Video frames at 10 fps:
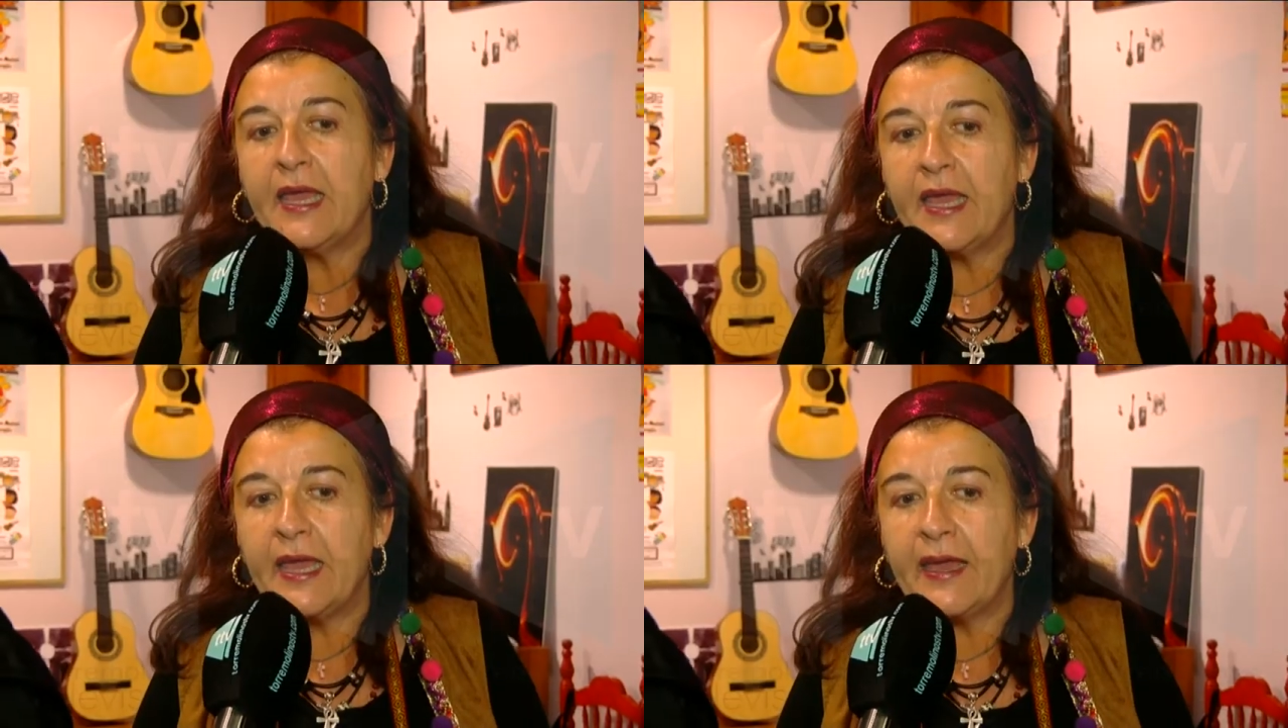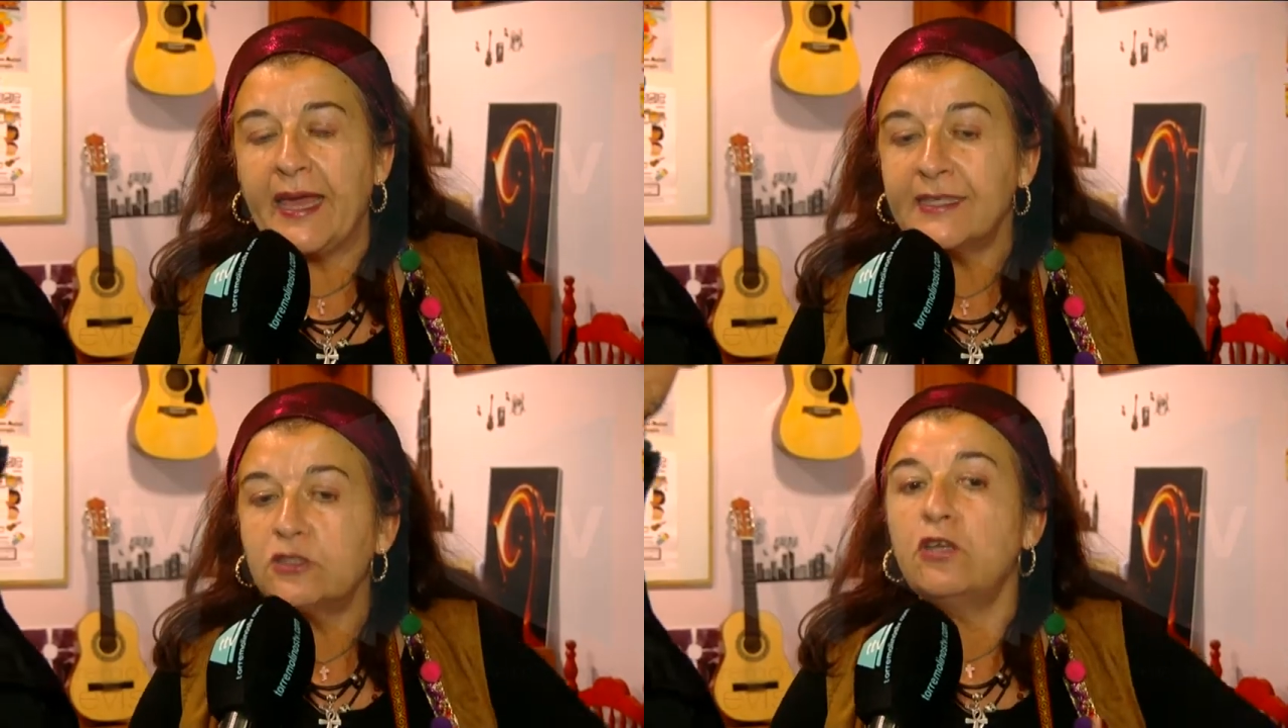eh,
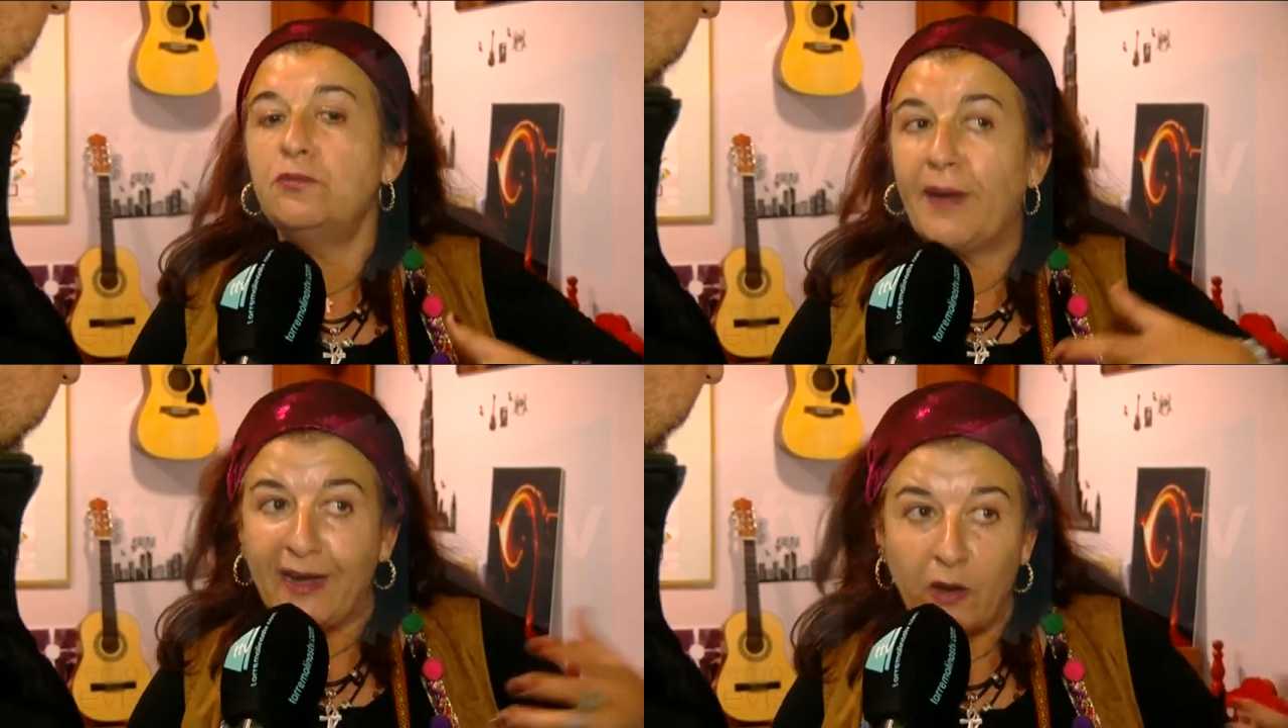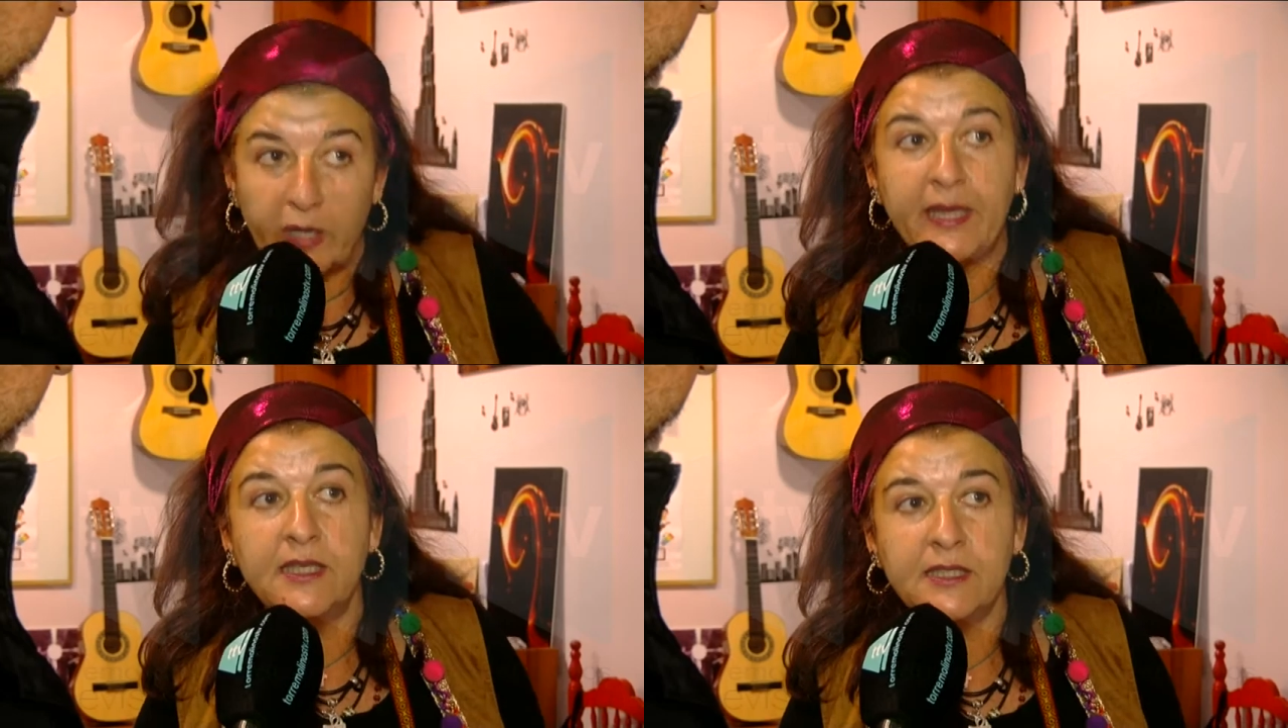estos
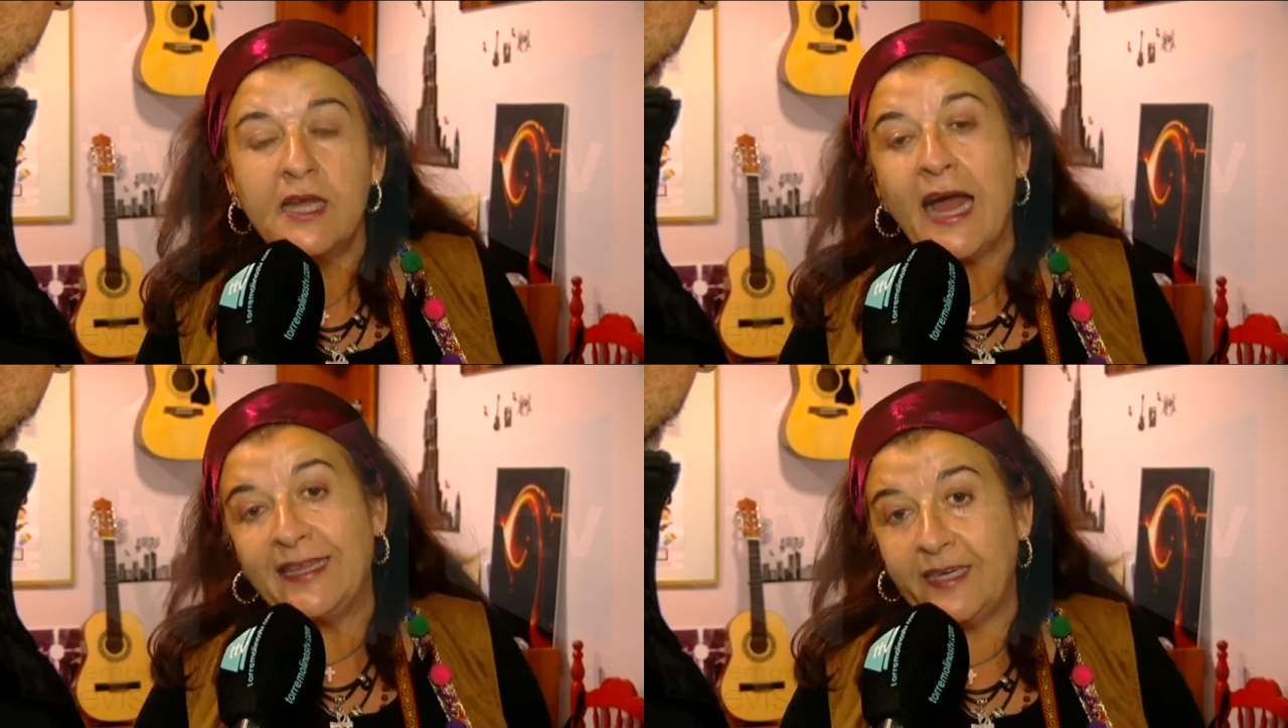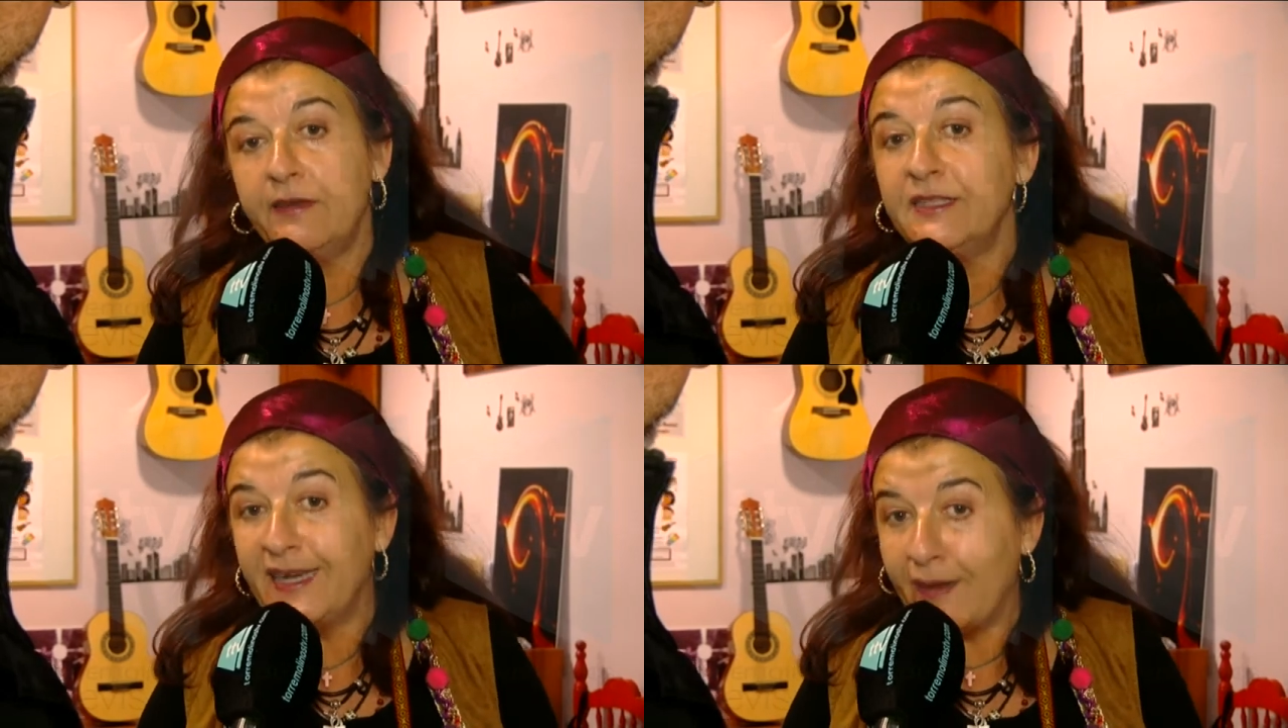valores a
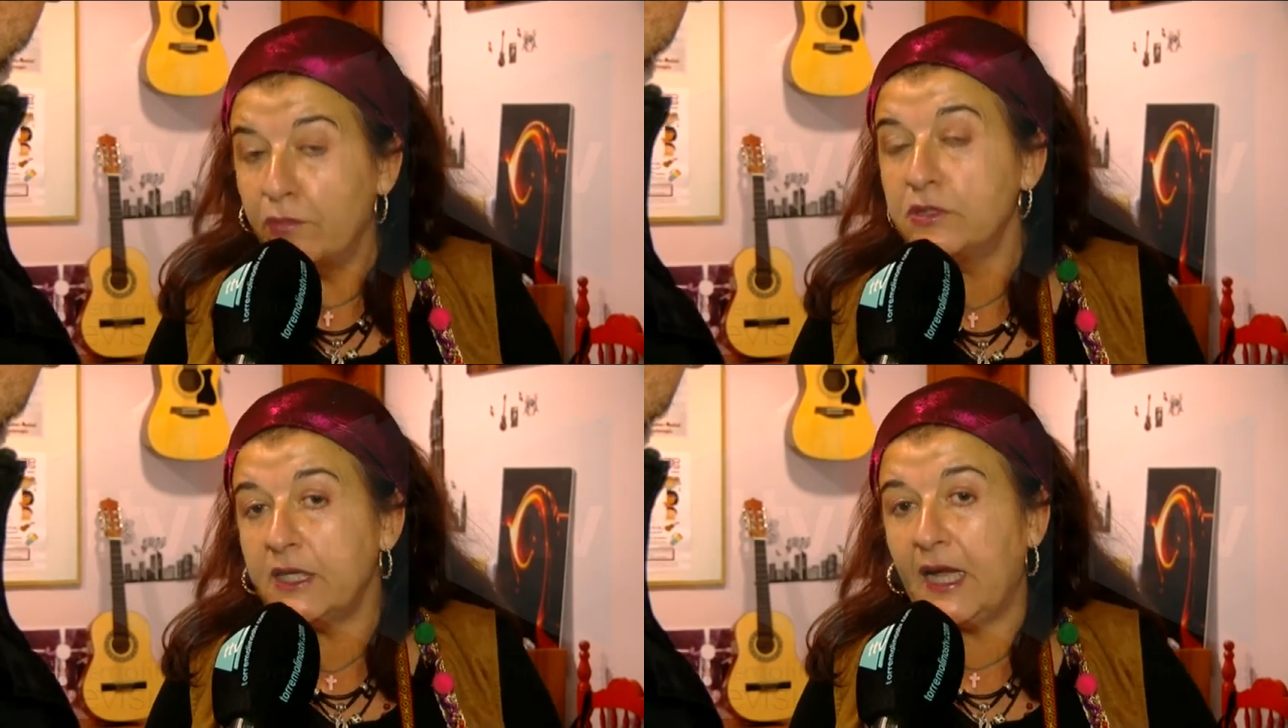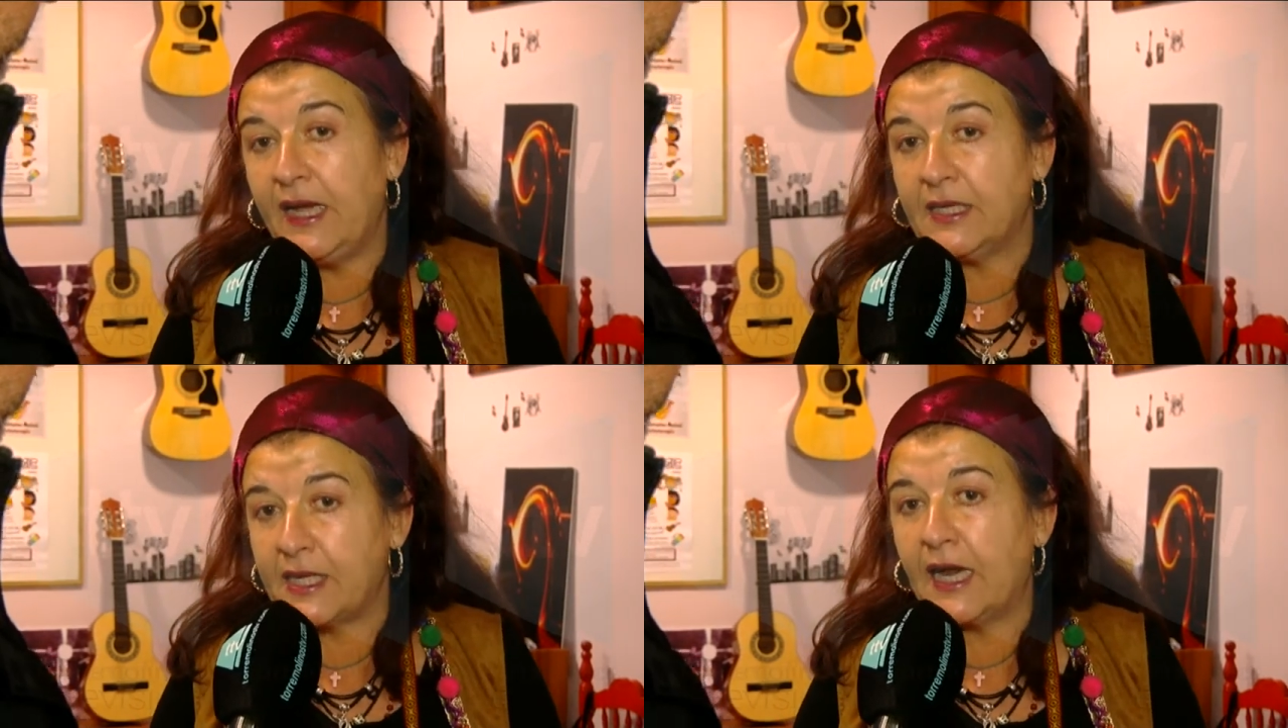través de la música y las